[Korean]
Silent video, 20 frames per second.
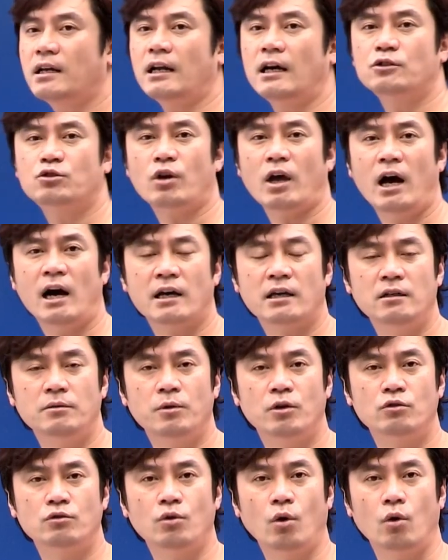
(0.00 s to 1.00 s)
나중에
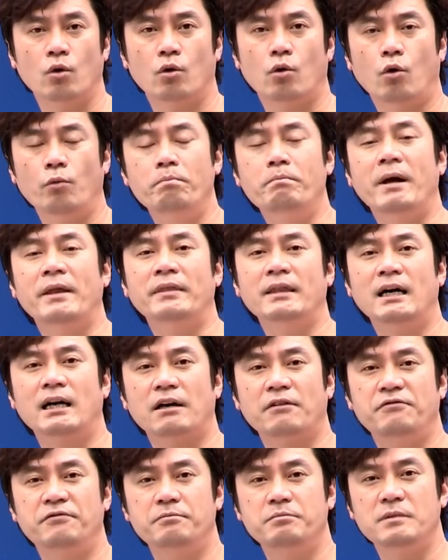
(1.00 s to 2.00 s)
항일의병운동 곧
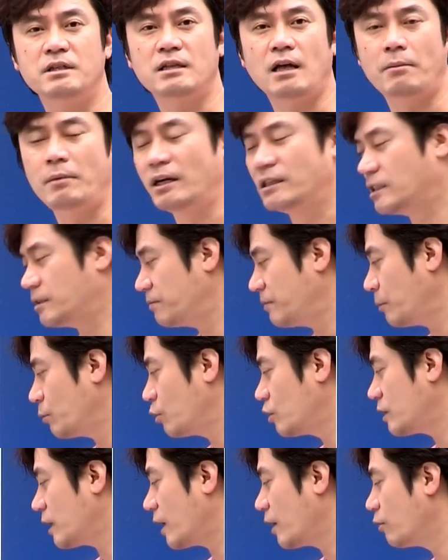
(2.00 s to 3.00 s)
만나겠습니다만
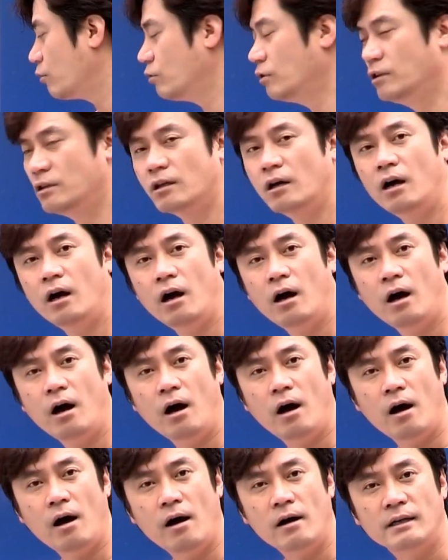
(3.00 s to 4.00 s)
13도 창의군은
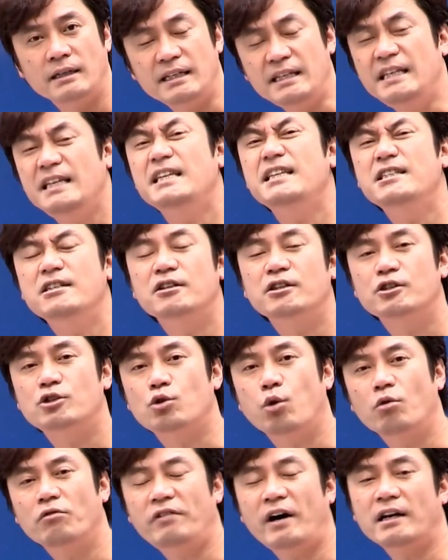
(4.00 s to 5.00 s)
이인영이
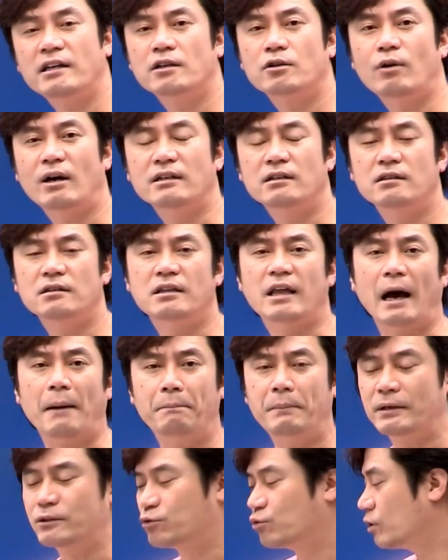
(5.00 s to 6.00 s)
총사령관이었는데
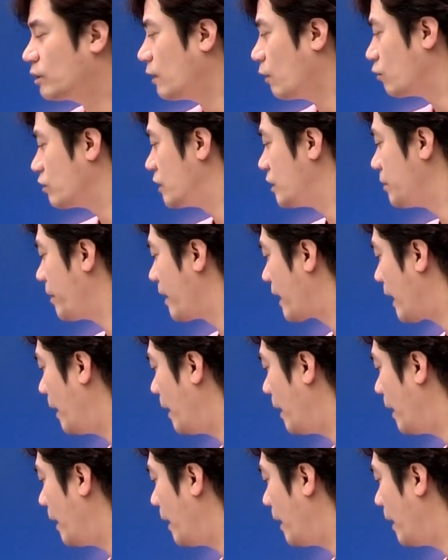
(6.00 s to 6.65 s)
아빠 죽었다고 집에